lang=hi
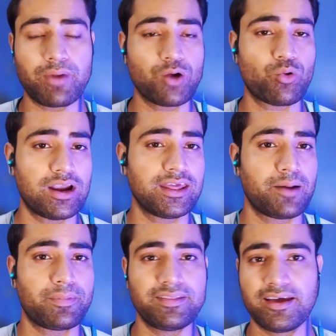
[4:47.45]
माइक क्वालिटी
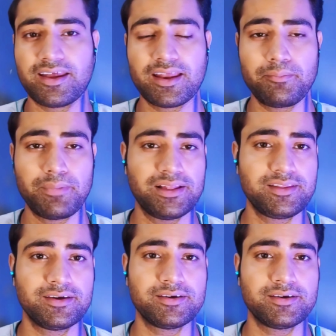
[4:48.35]
यहाँ पर देखने के लिए मिलती